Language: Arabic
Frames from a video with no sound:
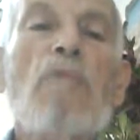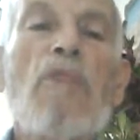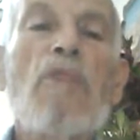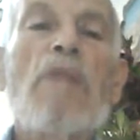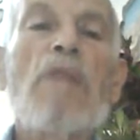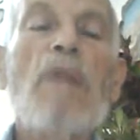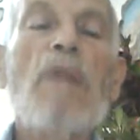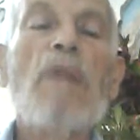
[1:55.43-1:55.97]

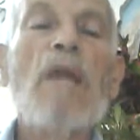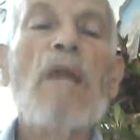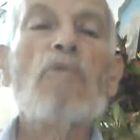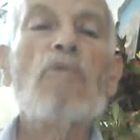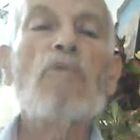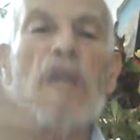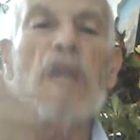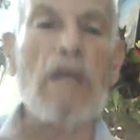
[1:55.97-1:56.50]
الضربة
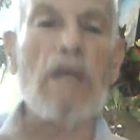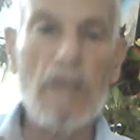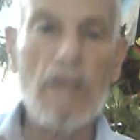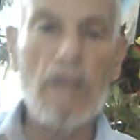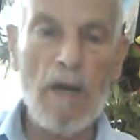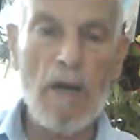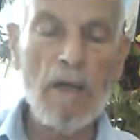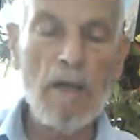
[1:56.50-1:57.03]
المتكررة
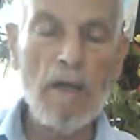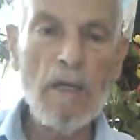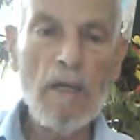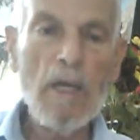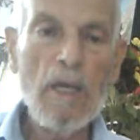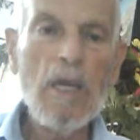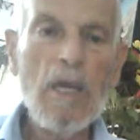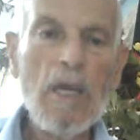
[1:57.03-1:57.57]

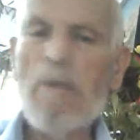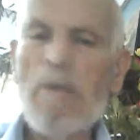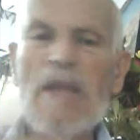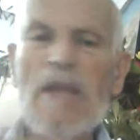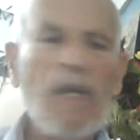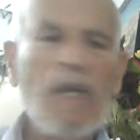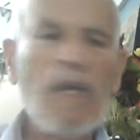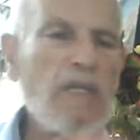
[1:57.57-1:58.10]

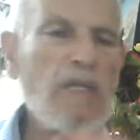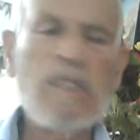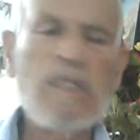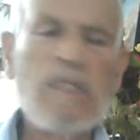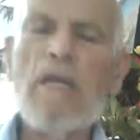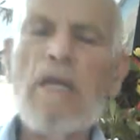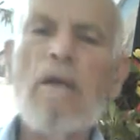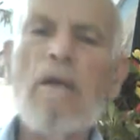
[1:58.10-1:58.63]
لماذا
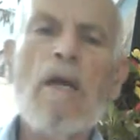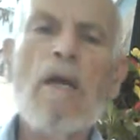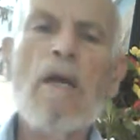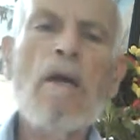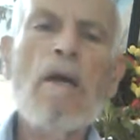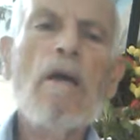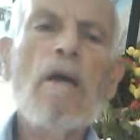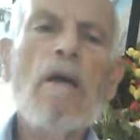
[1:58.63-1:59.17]
الخزي
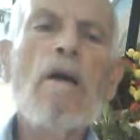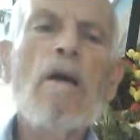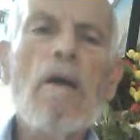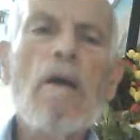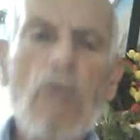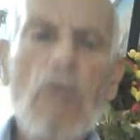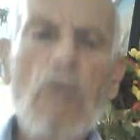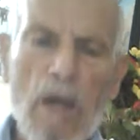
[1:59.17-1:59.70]

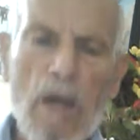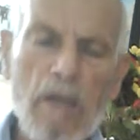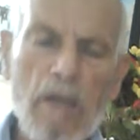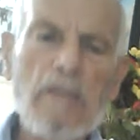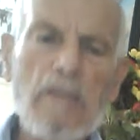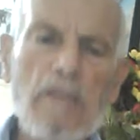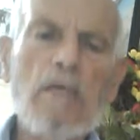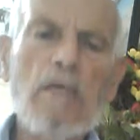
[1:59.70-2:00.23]
آه، وراه
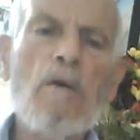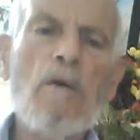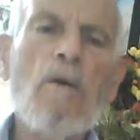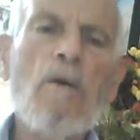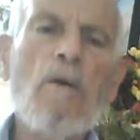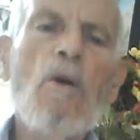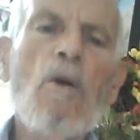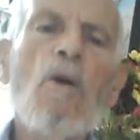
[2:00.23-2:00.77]

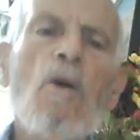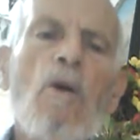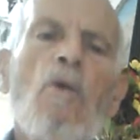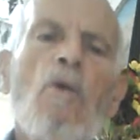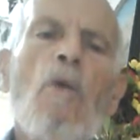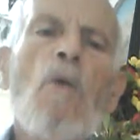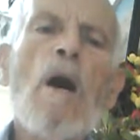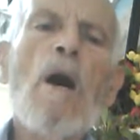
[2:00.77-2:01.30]
خزي
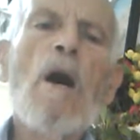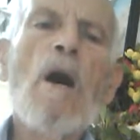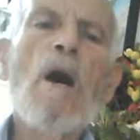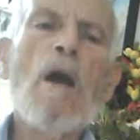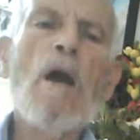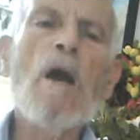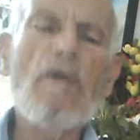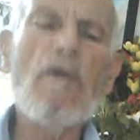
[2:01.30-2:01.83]

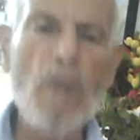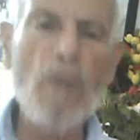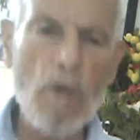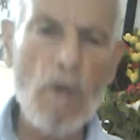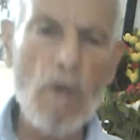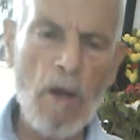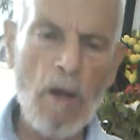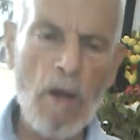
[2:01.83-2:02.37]
وغفلة وراء